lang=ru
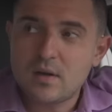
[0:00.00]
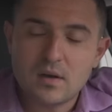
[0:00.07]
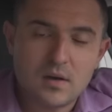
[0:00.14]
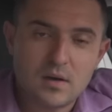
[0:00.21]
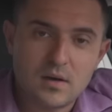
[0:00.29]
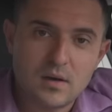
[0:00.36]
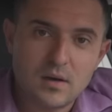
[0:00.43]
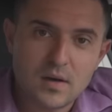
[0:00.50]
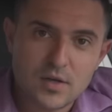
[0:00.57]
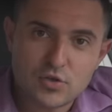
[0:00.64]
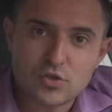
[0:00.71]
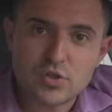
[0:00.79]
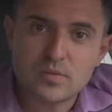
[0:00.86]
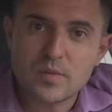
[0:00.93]
Э,
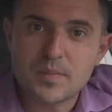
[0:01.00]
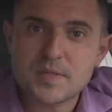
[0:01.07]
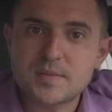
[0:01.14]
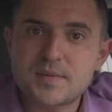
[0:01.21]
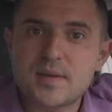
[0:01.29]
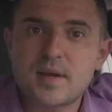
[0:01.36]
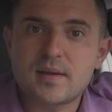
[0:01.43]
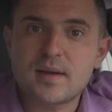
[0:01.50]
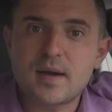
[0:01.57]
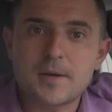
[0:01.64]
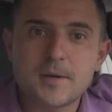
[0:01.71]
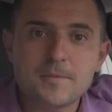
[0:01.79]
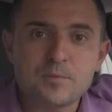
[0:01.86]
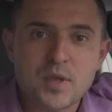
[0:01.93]
хочу, чтобы вы посмотрели,
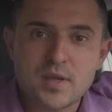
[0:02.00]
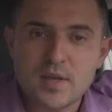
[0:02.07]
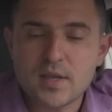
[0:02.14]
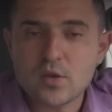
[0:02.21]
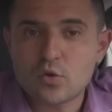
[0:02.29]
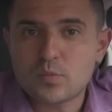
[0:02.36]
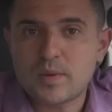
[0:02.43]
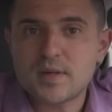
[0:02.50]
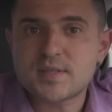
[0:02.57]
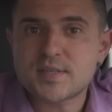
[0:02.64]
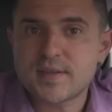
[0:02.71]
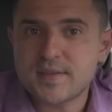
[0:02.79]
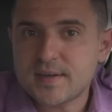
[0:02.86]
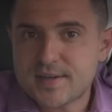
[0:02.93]
как реагирует полиция
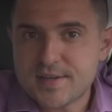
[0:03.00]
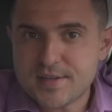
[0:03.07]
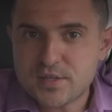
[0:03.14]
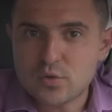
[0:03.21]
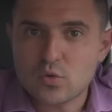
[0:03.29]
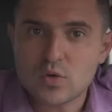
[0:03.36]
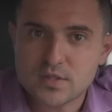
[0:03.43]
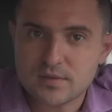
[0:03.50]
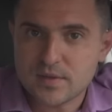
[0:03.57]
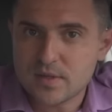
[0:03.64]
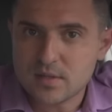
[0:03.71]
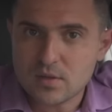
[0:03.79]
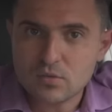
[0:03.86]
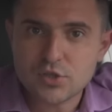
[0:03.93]
полиция на критику о
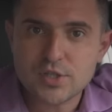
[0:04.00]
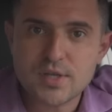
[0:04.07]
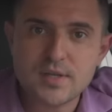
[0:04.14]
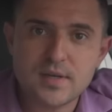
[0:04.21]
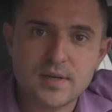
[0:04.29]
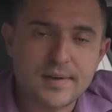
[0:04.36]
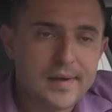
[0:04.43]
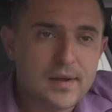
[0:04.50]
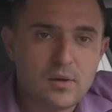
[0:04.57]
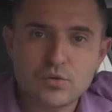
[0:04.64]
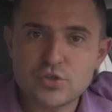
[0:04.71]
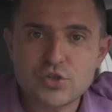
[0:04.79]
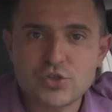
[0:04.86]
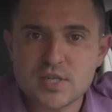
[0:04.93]
своих нарушениях.
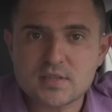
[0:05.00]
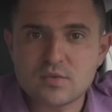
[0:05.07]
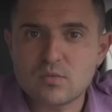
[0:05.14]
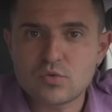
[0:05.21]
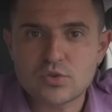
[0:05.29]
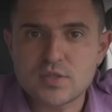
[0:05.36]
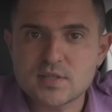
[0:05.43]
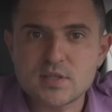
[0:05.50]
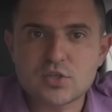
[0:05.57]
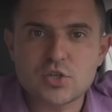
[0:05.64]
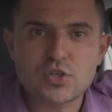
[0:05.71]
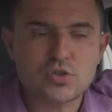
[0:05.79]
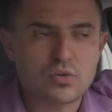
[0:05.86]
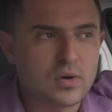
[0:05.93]
Очень часто вы можете
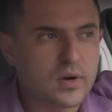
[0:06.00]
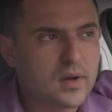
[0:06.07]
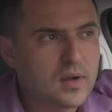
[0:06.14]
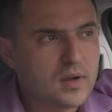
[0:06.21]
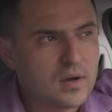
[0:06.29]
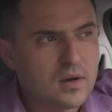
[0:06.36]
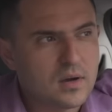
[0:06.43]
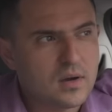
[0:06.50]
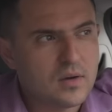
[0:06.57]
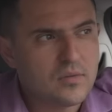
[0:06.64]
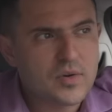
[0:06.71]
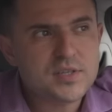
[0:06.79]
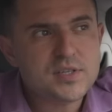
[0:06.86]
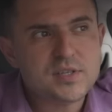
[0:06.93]
слышать, что э,
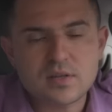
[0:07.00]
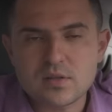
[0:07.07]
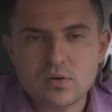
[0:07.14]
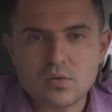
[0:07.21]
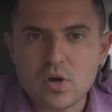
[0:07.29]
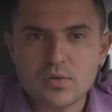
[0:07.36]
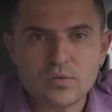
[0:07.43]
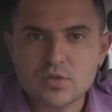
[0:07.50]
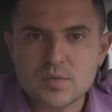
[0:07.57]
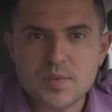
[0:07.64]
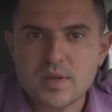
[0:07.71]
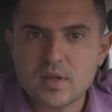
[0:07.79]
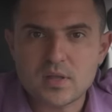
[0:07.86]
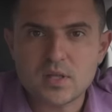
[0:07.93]
водители на дорогах ведут
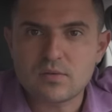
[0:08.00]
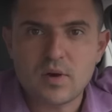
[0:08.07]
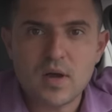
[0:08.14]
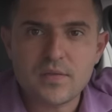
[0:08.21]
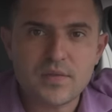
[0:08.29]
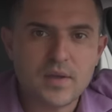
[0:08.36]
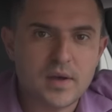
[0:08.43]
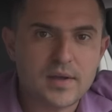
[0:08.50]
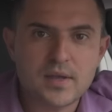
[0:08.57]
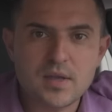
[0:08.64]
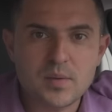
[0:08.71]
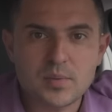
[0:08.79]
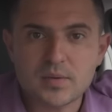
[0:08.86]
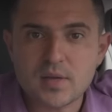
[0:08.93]
себя неадекватно
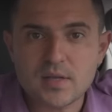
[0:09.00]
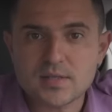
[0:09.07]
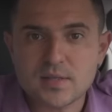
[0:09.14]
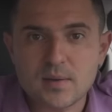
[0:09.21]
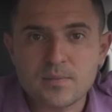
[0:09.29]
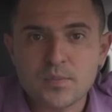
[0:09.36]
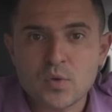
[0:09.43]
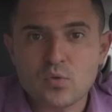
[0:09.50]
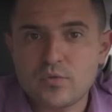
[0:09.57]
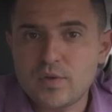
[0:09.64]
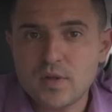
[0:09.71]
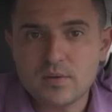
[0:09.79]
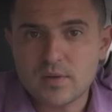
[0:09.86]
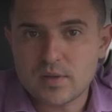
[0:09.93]
и пытаются
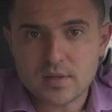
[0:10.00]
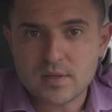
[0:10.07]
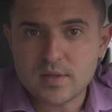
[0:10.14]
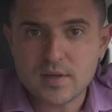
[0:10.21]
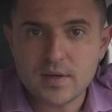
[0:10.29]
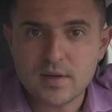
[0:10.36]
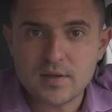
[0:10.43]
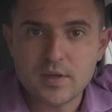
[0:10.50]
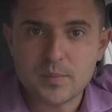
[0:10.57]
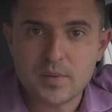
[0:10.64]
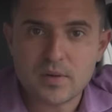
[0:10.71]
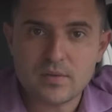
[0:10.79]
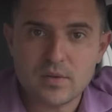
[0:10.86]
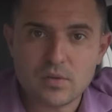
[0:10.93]
увиливать от тех или иных
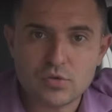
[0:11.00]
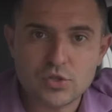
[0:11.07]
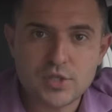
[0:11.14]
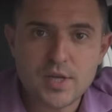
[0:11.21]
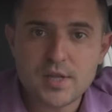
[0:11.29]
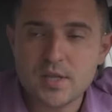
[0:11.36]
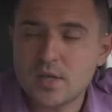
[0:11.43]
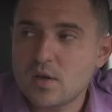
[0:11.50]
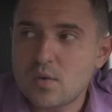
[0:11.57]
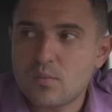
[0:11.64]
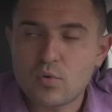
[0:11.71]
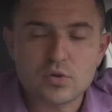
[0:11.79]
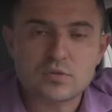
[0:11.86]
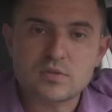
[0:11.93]
правонарушений,
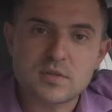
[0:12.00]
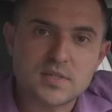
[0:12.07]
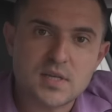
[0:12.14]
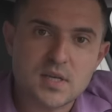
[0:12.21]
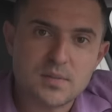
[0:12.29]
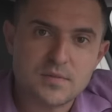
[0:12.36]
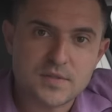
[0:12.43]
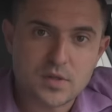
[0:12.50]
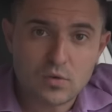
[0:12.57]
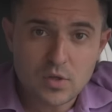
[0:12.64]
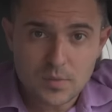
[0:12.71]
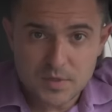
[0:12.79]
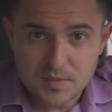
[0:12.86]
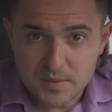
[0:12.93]
пользуясь лазейками в
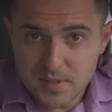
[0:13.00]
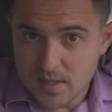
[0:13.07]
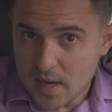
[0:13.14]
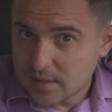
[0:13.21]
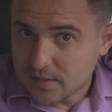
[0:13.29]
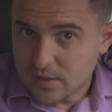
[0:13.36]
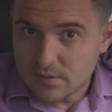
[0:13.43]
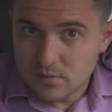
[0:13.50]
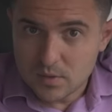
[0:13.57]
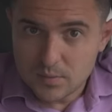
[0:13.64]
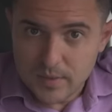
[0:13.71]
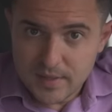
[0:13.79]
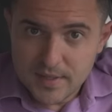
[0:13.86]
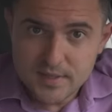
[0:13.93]
законе. Посмотрите, как это
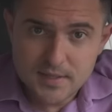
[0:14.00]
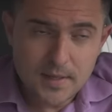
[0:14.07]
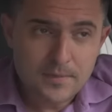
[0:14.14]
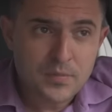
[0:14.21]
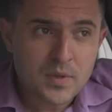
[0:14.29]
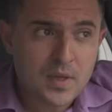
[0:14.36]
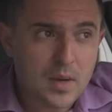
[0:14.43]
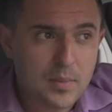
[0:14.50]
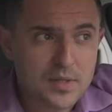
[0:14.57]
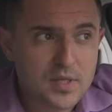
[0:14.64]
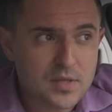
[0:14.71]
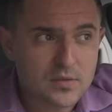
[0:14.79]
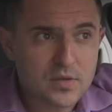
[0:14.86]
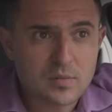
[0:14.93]
делает полиция.
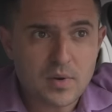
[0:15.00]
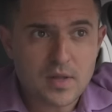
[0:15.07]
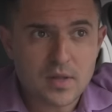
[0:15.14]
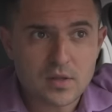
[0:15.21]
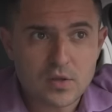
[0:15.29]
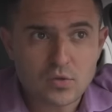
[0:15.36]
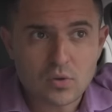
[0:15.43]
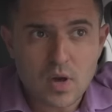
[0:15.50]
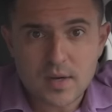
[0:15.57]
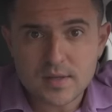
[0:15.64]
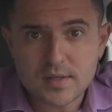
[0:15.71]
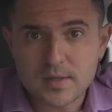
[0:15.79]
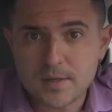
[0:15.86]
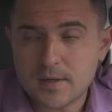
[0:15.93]
Обратите внимание на то, как
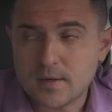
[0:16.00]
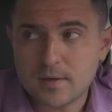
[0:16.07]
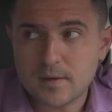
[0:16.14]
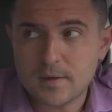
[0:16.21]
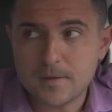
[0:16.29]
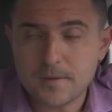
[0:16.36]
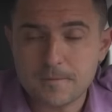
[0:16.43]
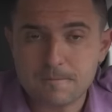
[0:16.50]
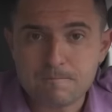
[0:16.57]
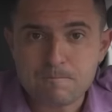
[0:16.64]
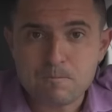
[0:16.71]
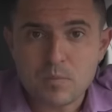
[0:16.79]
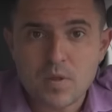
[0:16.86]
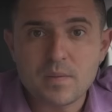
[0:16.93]
они... Э,
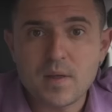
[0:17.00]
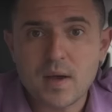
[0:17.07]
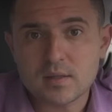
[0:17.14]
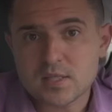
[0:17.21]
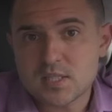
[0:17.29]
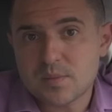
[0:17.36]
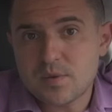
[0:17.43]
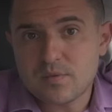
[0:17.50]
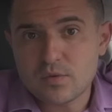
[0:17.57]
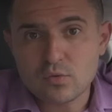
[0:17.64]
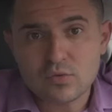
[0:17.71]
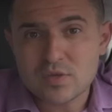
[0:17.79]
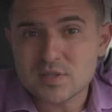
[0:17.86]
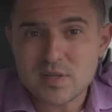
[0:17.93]
нагло себя
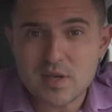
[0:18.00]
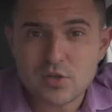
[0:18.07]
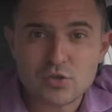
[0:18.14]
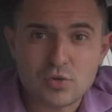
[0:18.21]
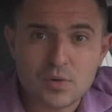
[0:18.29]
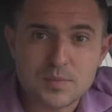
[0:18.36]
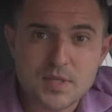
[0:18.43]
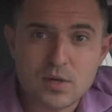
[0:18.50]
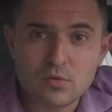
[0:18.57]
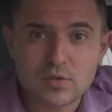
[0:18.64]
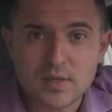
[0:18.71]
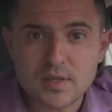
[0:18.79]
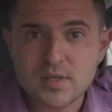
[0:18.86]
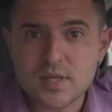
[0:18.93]
ведут и знают, что
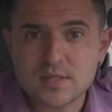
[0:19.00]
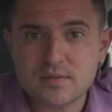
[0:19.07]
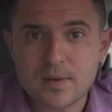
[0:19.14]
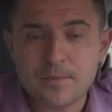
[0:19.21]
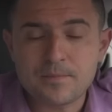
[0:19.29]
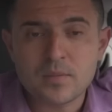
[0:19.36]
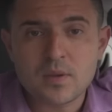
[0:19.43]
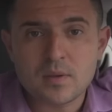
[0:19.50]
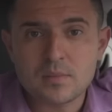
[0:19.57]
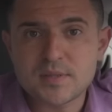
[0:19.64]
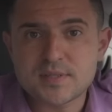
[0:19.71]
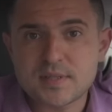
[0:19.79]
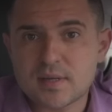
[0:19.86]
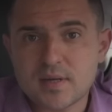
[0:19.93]
абсолютно их действия
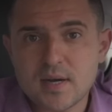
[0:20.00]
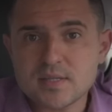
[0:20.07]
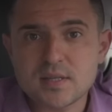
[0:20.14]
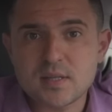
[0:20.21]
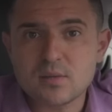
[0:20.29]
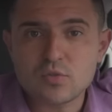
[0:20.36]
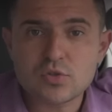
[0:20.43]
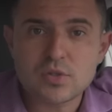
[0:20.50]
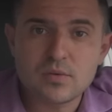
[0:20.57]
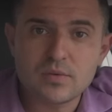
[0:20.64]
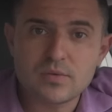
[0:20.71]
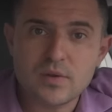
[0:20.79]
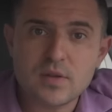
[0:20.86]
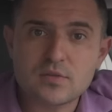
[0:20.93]
безнаказаны, и можно
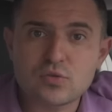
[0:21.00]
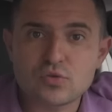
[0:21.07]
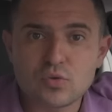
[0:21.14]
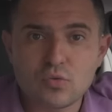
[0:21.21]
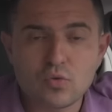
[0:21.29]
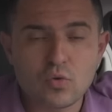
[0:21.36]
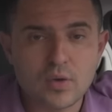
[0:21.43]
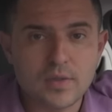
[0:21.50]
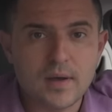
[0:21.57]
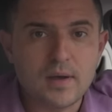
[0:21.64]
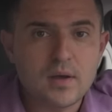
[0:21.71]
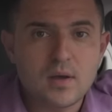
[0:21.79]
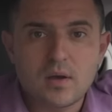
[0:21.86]
им вытворять все, что угодно.